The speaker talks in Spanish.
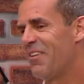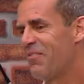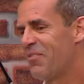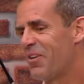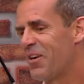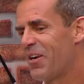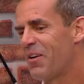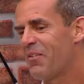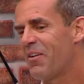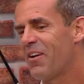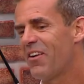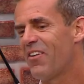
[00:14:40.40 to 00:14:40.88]

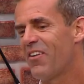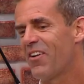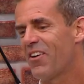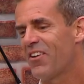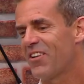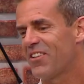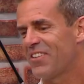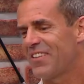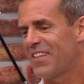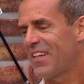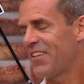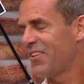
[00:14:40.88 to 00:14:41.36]
problema no es
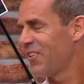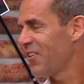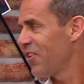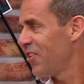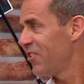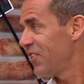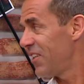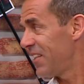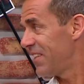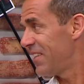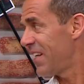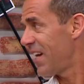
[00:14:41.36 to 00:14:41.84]
tanto
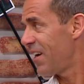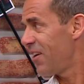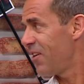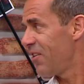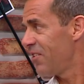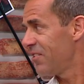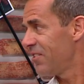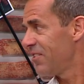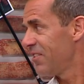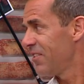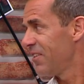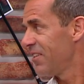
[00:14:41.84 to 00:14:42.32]

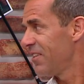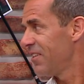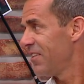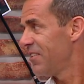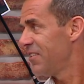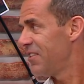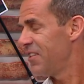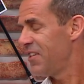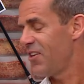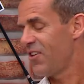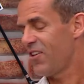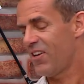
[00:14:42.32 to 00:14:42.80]
contestarlo,
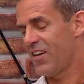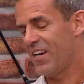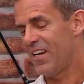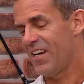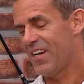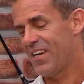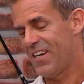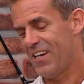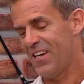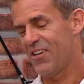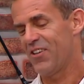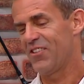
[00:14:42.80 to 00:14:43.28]
sino que el
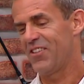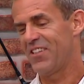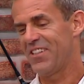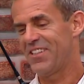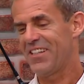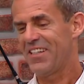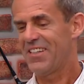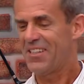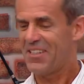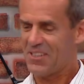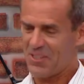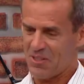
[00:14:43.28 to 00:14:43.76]
que le
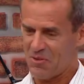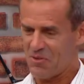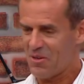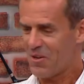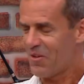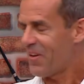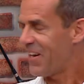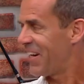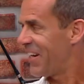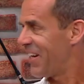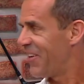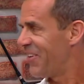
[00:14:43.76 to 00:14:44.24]
contestaste te
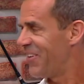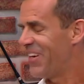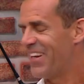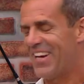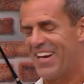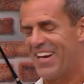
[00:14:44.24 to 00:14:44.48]
vuelve a escribir.